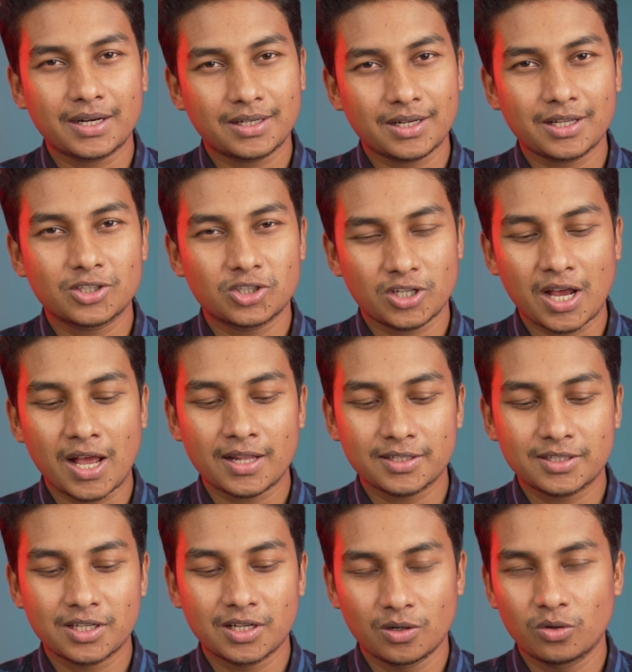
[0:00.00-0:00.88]
একটা চাল
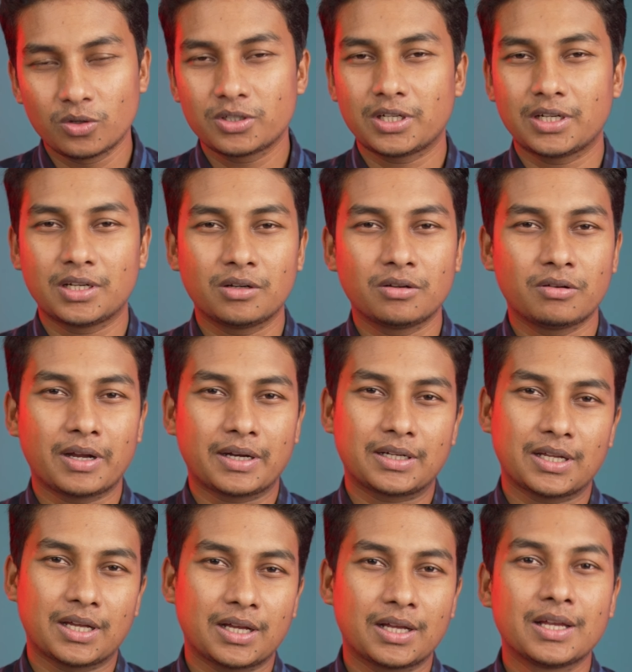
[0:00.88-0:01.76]
ছিল সেটাও
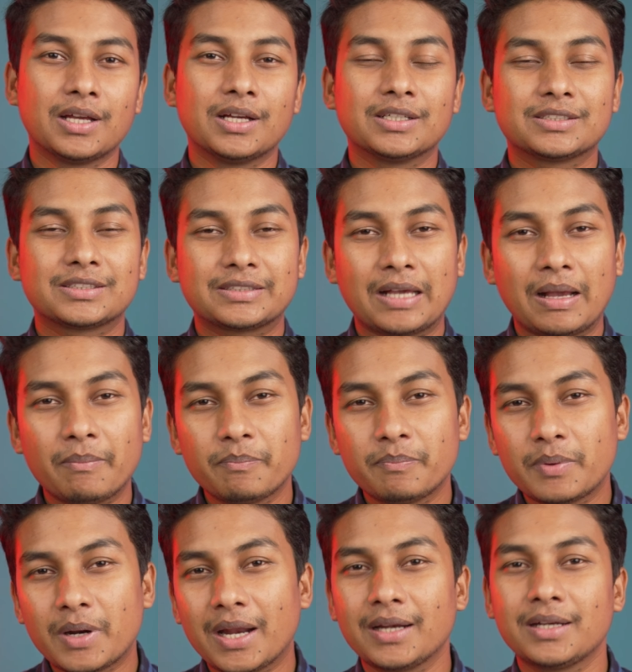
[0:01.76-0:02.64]
একটা সাব
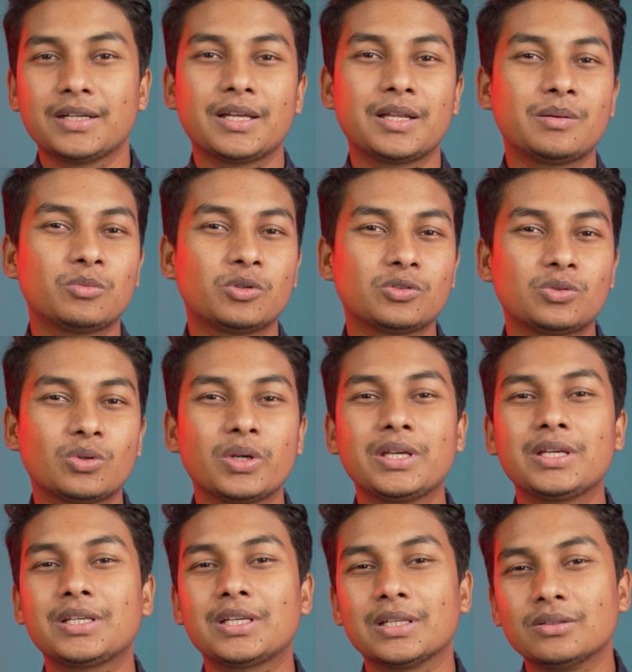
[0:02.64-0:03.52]
ব্র্যান্ডের
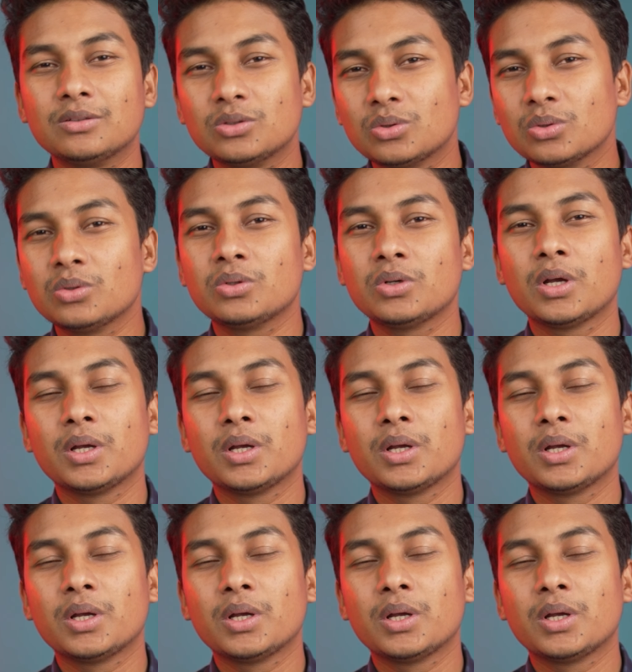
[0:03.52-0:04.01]
মতোই কিন্তু